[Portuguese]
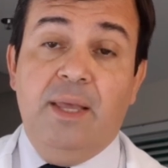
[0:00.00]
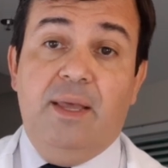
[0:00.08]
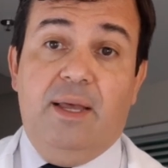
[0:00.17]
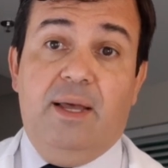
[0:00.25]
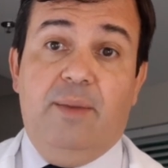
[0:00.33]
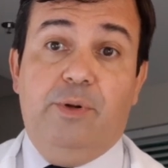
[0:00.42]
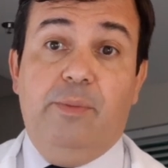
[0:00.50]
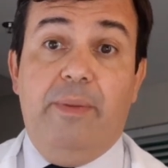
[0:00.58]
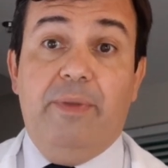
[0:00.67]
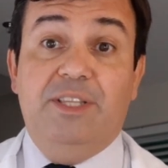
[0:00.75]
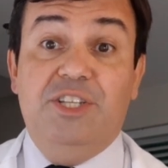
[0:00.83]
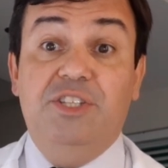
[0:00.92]
é,
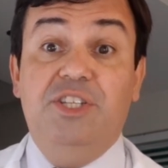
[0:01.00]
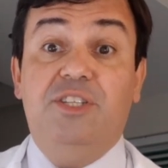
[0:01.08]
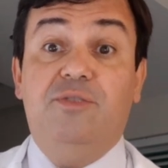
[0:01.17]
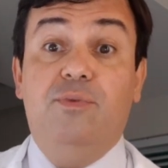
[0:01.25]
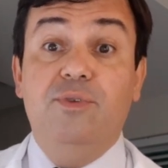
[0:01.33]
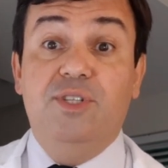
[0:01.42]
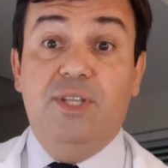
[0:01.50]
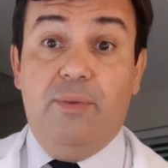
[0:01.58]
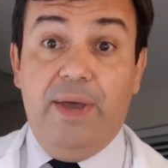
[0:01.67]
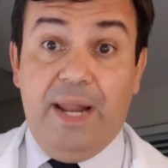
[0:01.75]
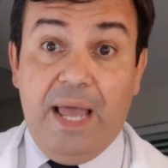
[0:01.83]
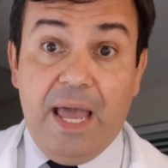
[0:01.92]
problema de
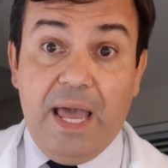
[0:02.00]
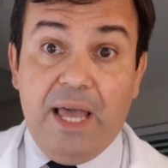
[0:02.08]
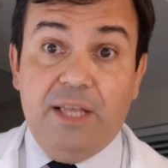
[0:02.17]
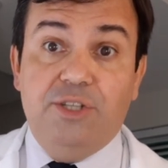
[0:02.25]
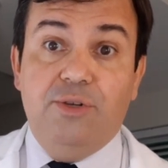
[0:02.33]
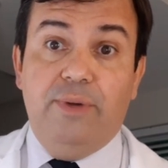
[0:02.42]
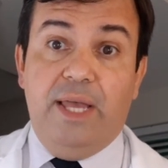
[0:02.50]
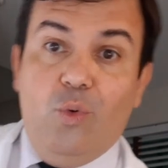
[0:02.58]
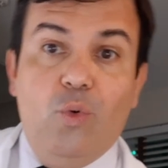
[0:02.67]
disfunção erétil.